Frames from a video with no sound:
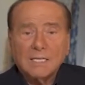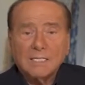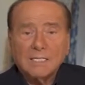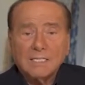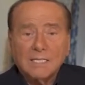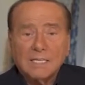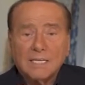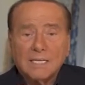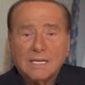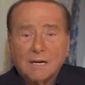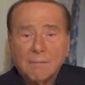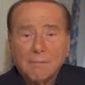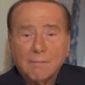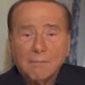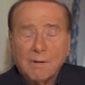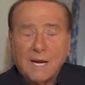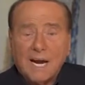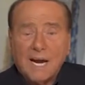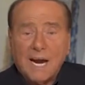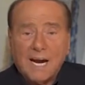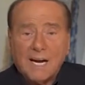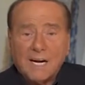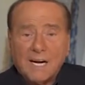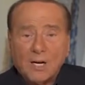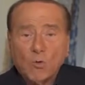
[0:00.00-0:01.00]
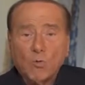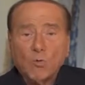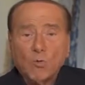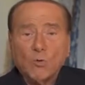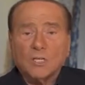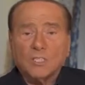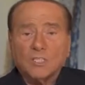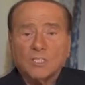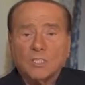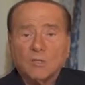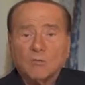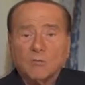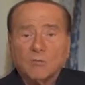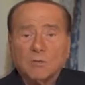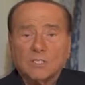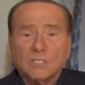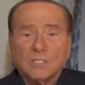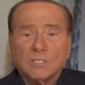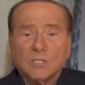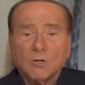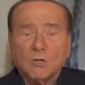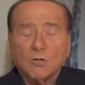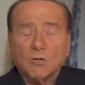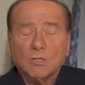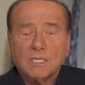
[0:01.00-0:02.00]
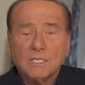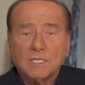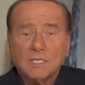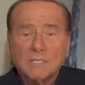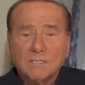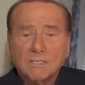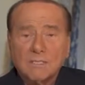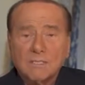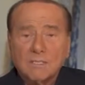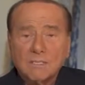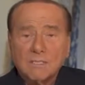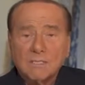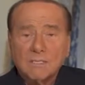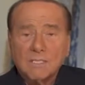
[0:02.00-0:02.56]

di cambiare una situazione